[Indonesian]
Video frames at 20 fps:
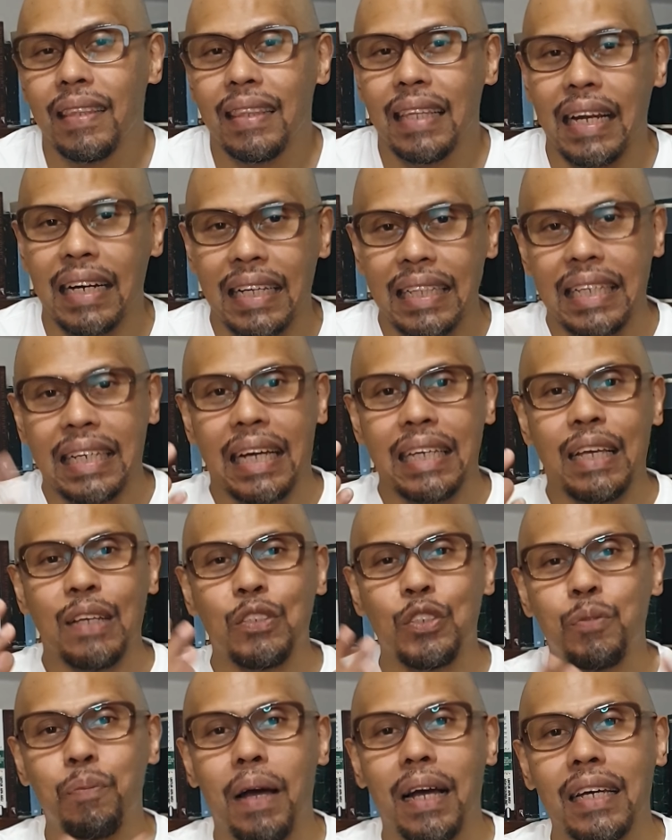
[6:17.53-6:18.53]
Dan ketika
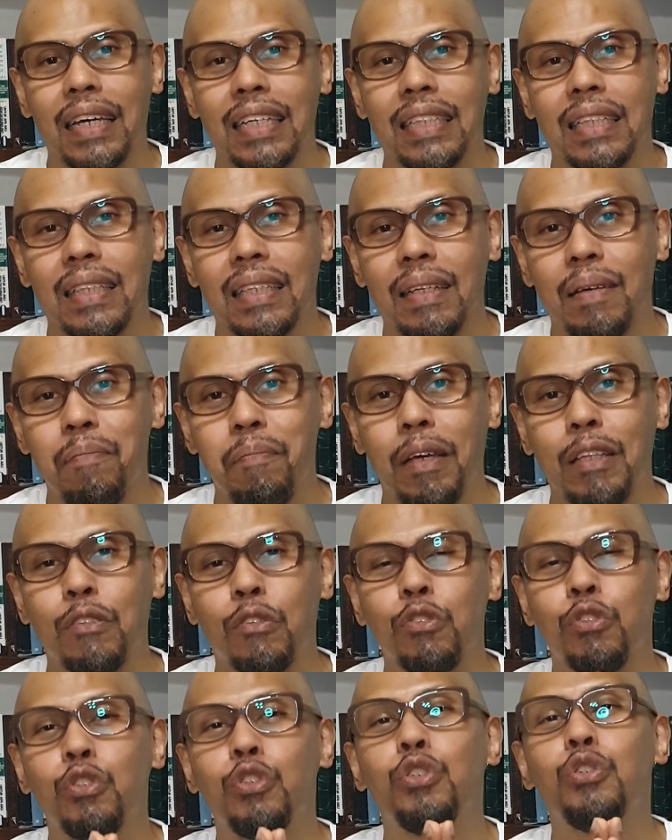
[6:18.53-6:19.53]
Yesus bangkit,
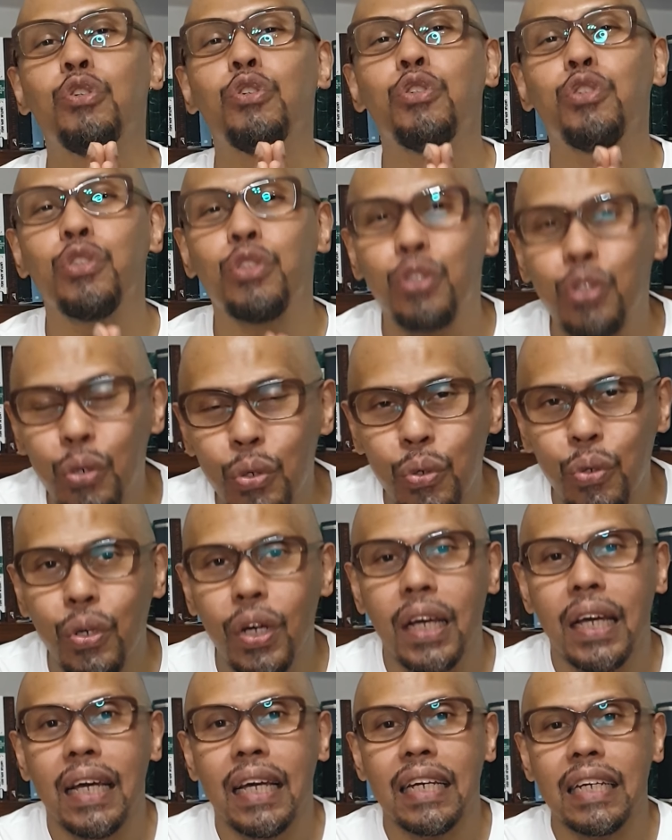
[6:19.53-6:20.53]
Petrus justru
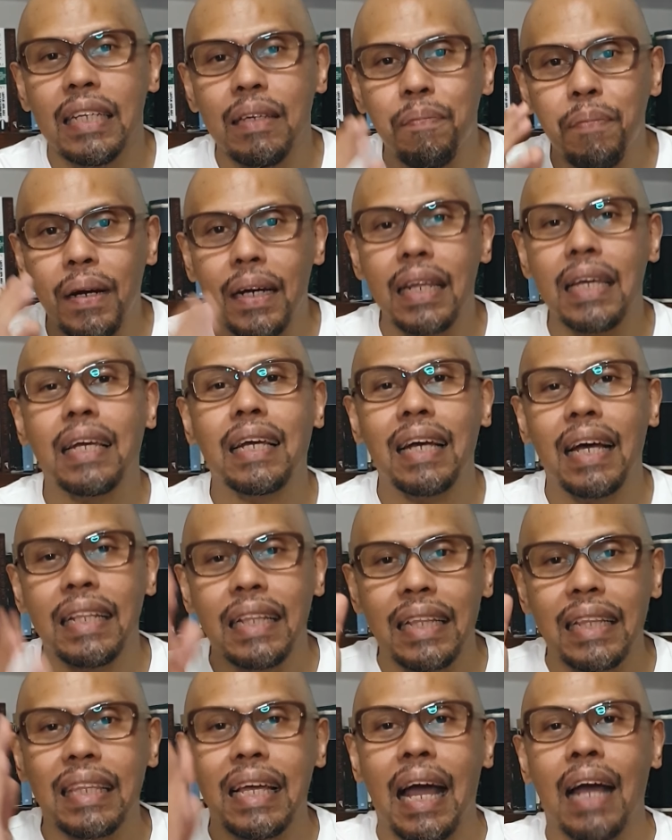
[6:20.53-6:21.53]

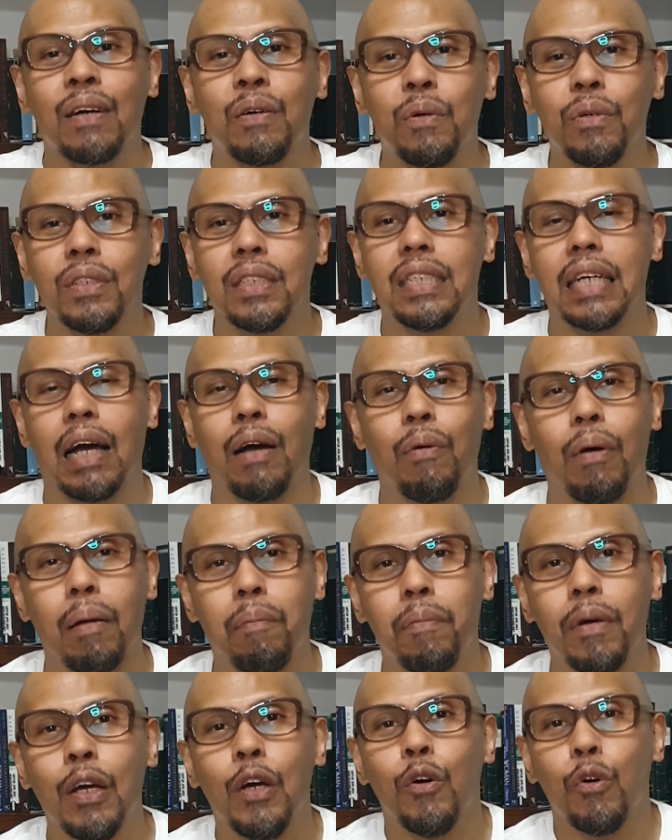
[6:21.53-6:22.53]
diberikan tanggung
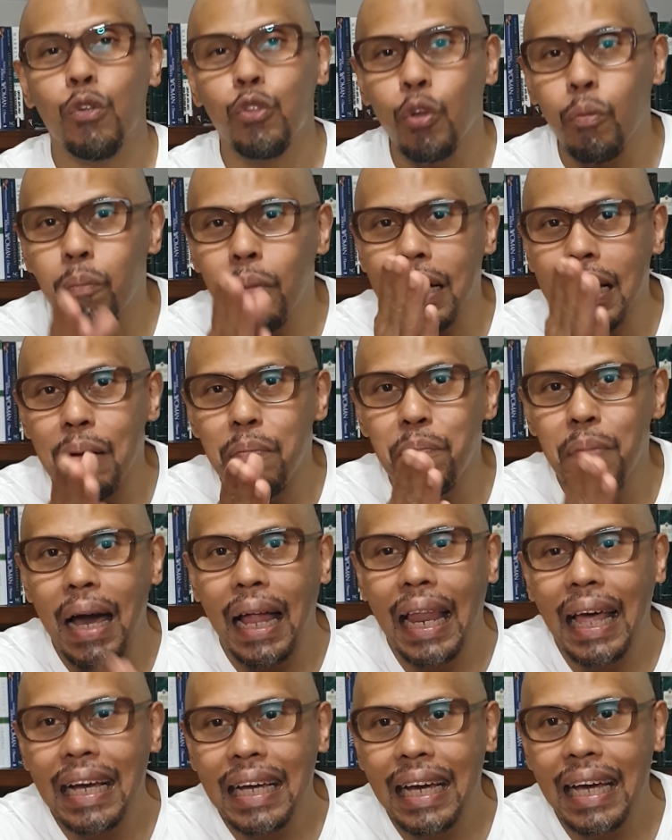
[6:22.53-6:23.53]
jawab untuk
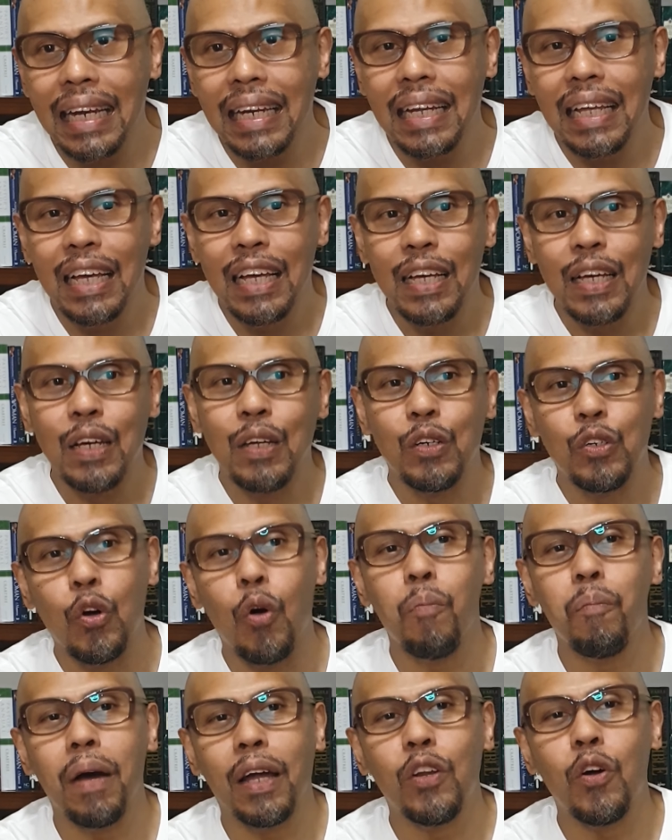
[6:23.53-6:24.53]
menggembalakan
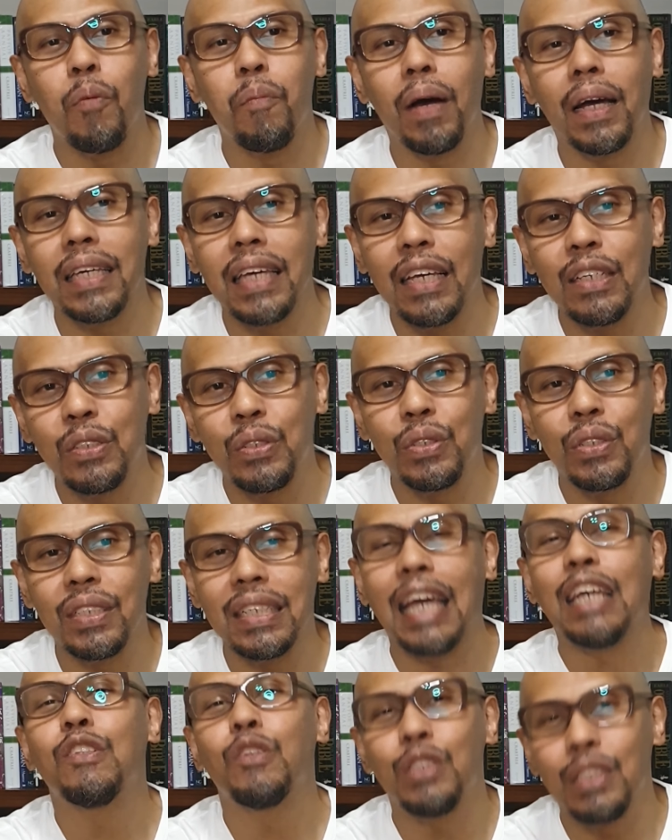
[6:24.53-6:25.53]
domba-domba Yesus,
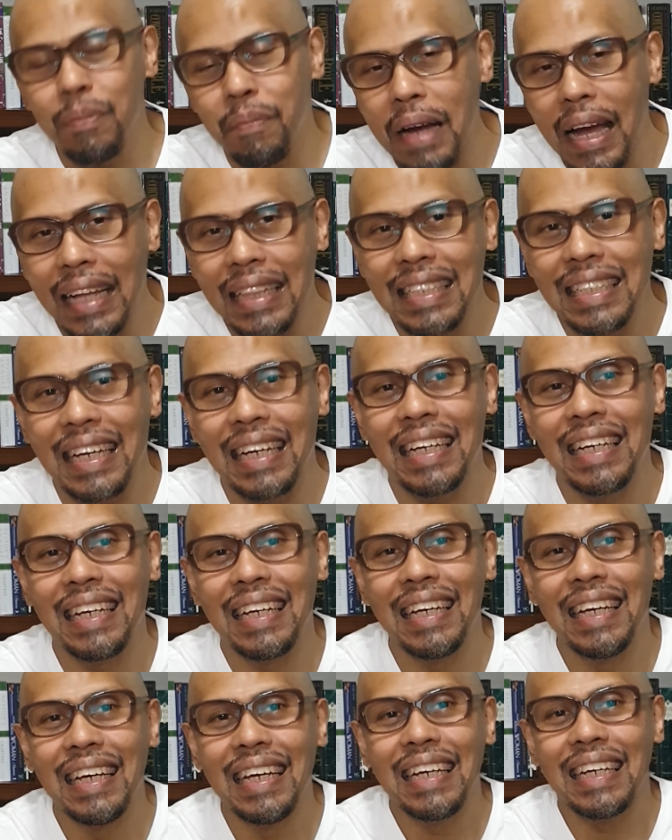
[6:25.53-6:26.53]
yaitu jemaatnya,
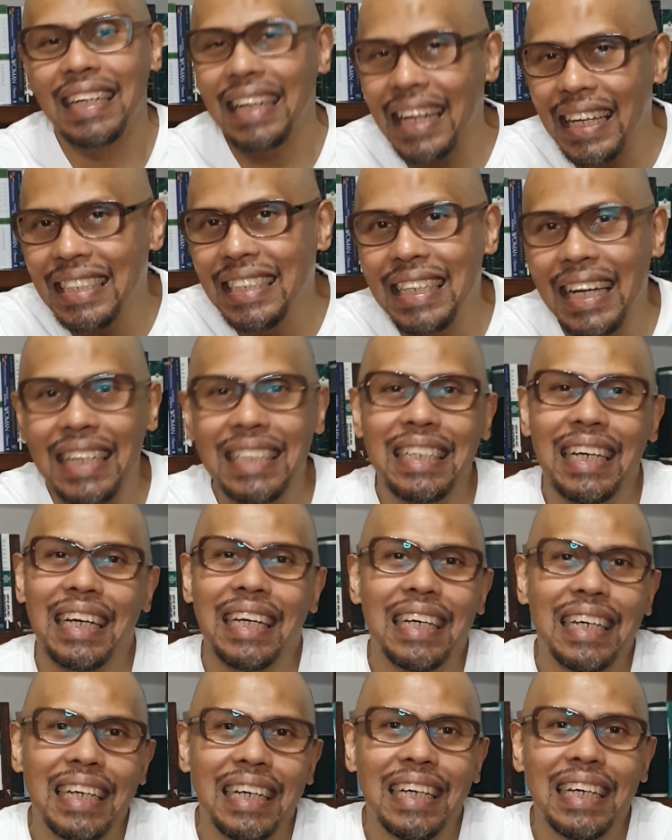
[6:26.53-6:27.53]

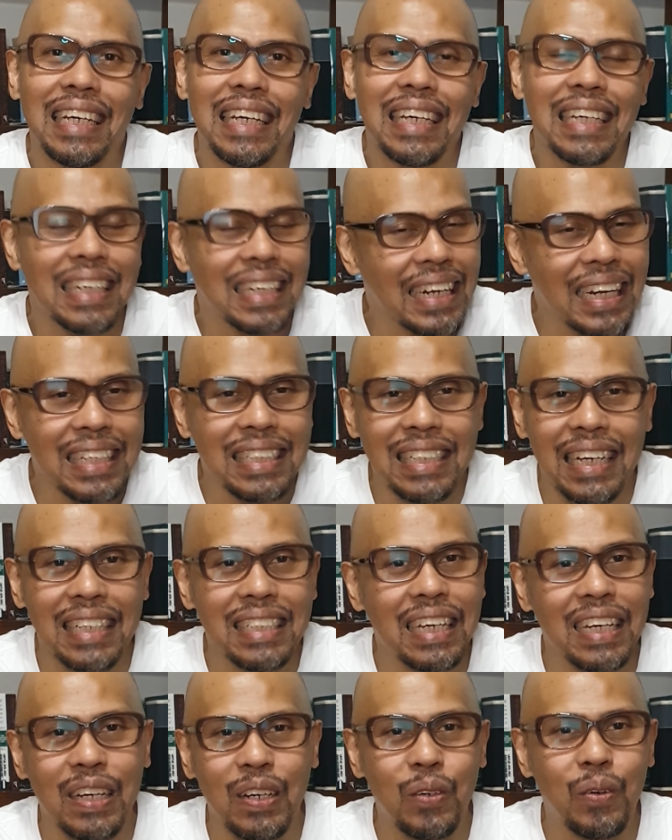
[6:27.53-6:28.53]
gerejanya
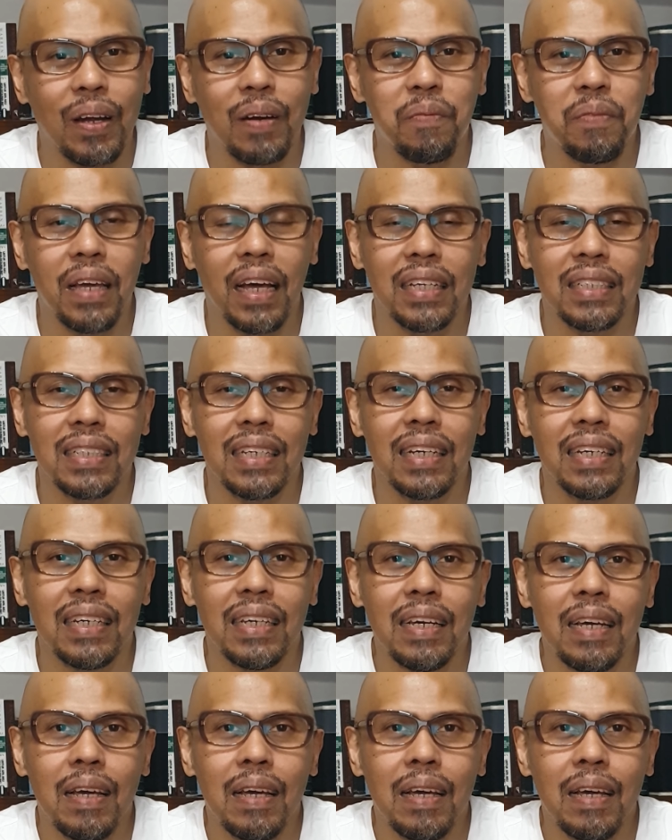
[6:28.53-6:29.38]
gerejanya yang luar biasa.